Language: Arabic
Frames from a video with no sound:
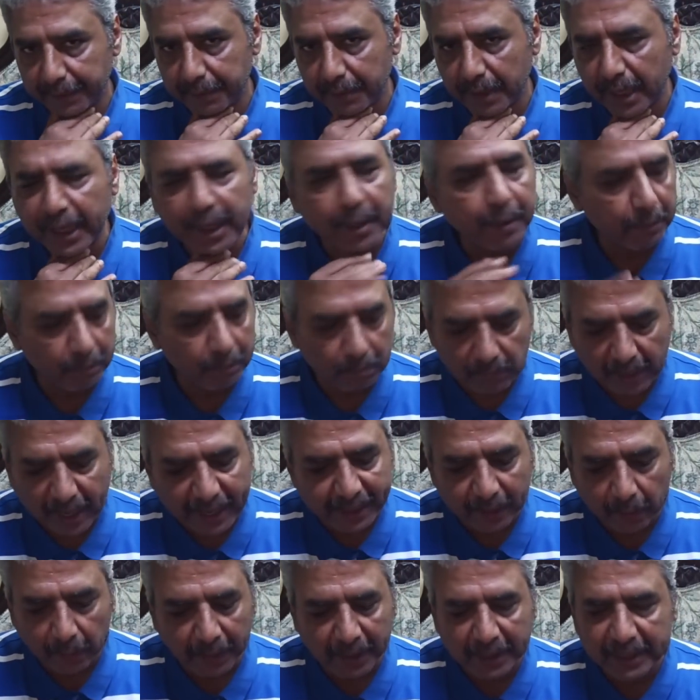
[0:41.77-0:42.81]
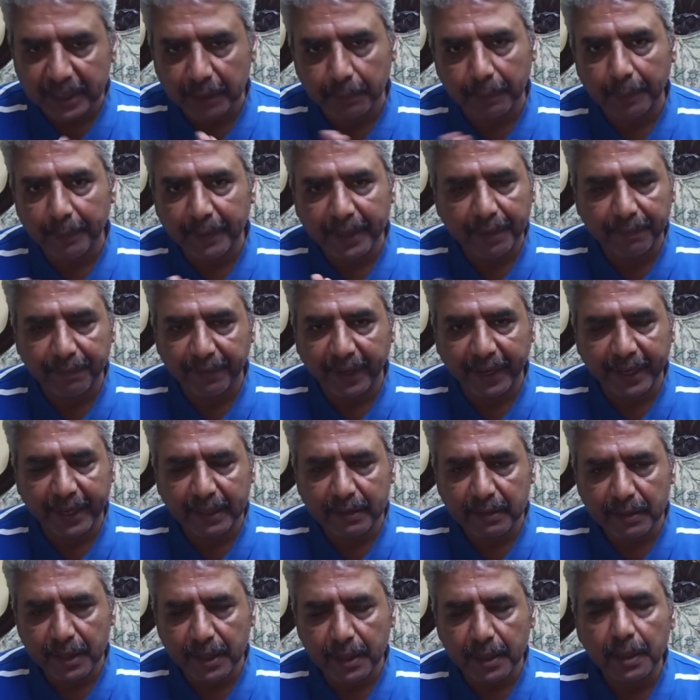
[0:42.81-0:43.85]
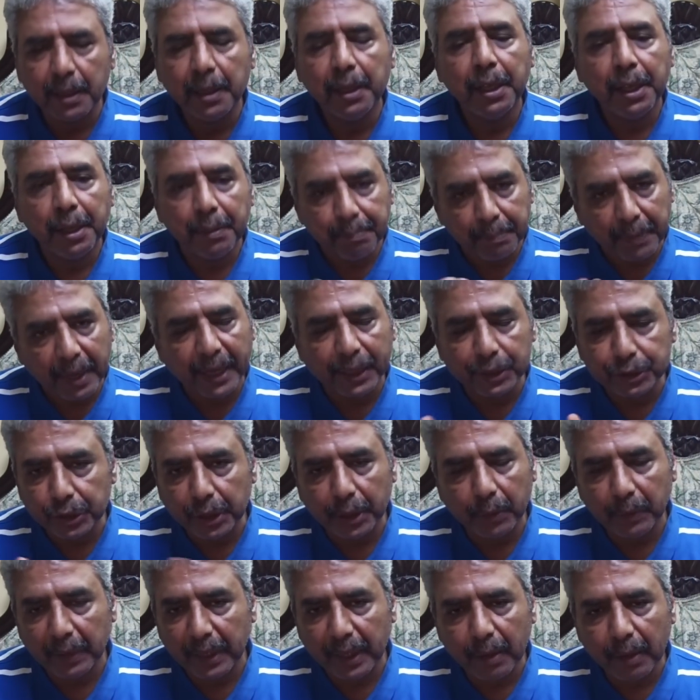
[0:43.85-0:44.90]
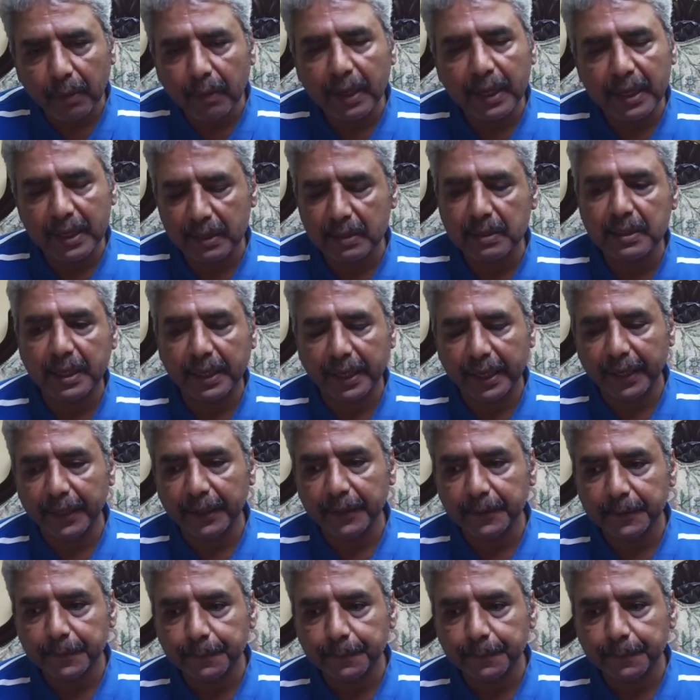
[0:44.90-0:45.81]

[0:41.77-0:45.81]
انا الحاجه الوحيده اللي بعملها في حياتي مع الشاي والقهوه هي السجاير